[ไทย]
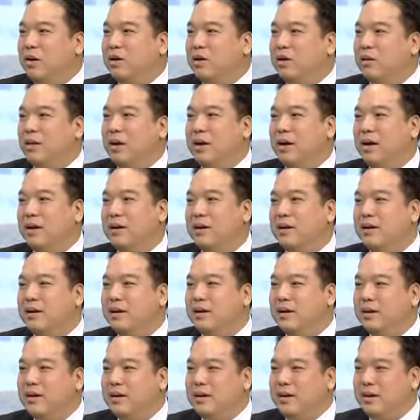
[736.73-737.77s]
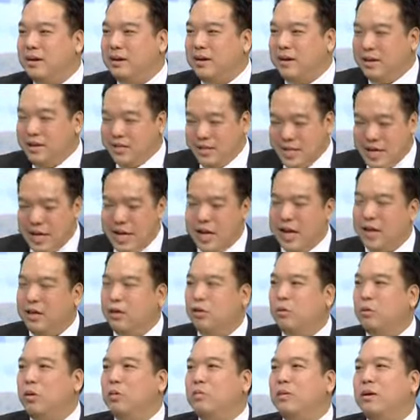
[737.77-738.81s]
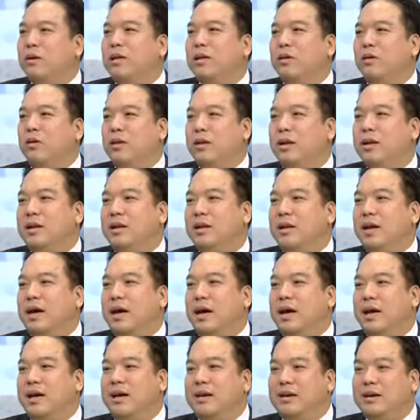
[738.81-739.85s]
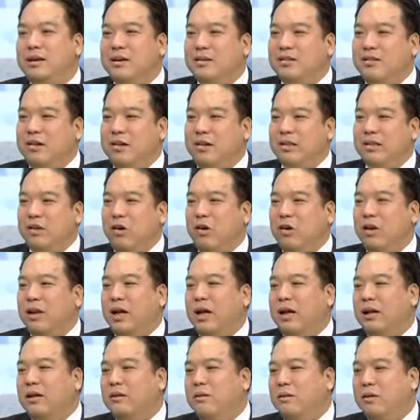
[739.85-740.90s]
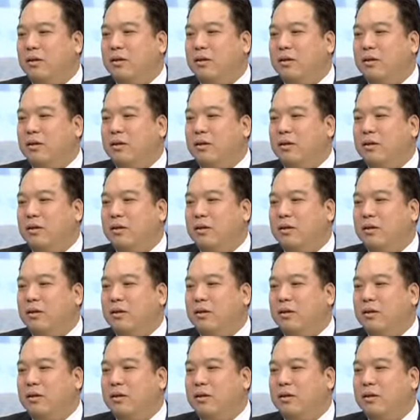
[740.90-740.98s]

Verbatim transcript: ที่บดอยู่บนพื้นถนนวิ่งใช่อยู่บนพื้นถนนนะฮะซึ่งตอนนั้น